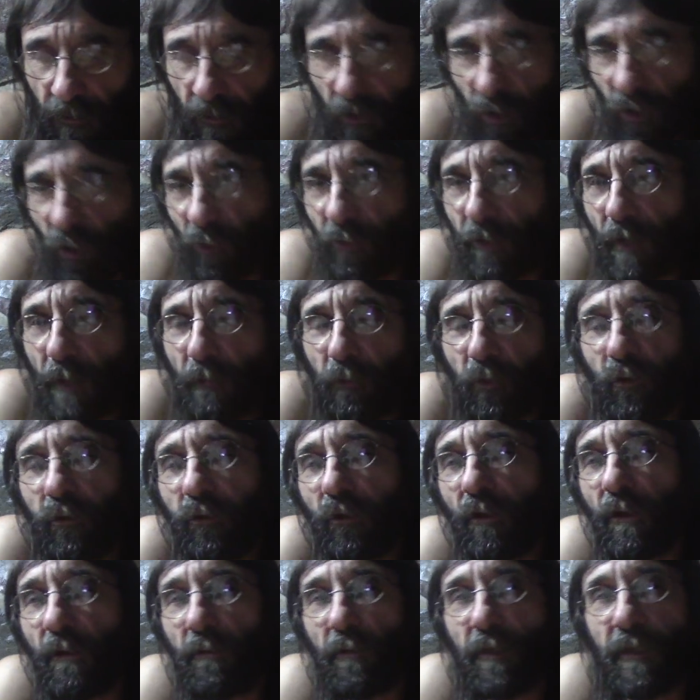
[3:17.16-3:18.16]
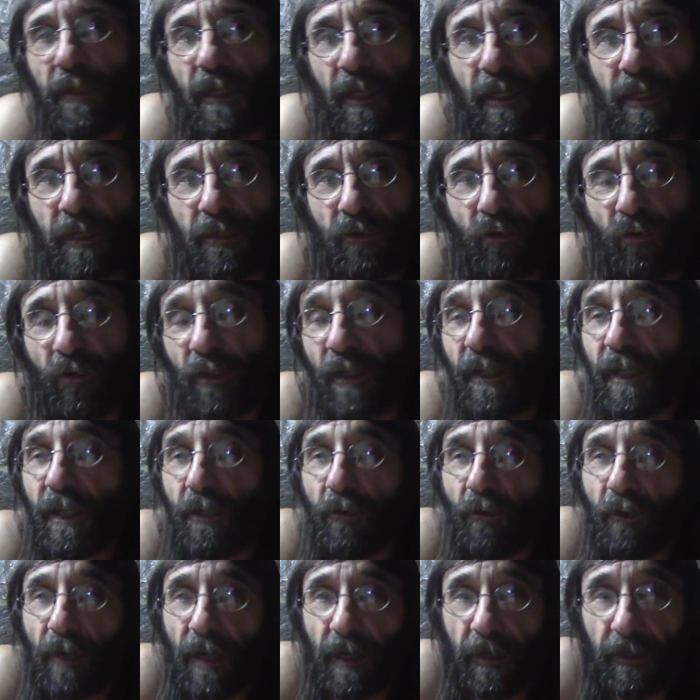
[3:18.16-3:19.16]
sobre el punto de vista que yo le
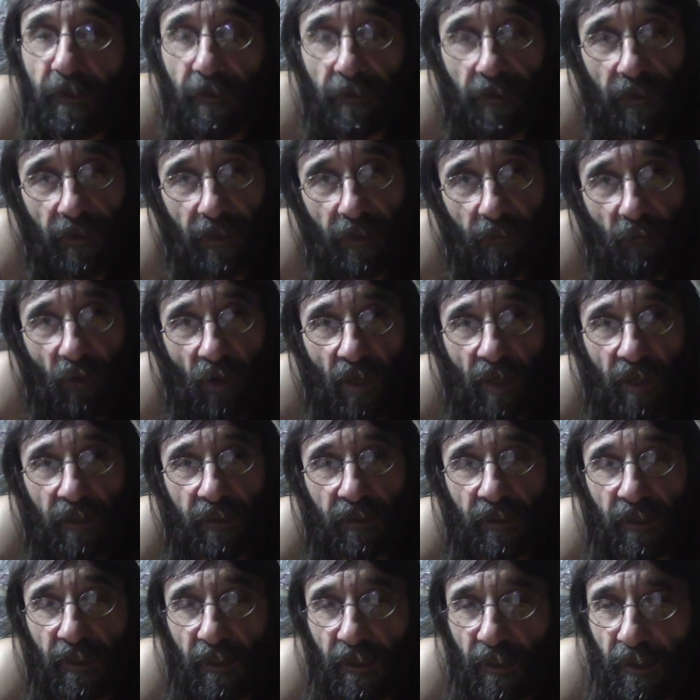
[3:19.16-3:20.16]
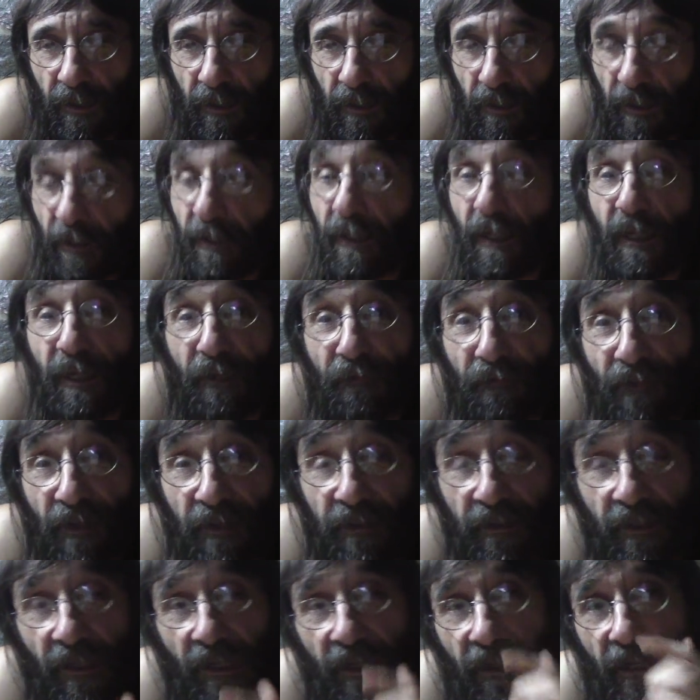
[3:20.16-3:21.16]
quiero dar, digamos, a este
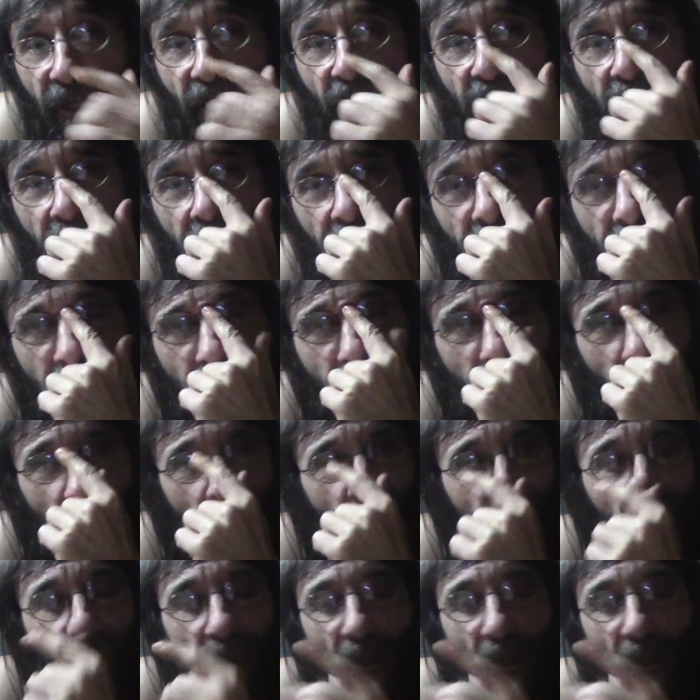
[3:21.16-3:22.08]
elefante encadenado,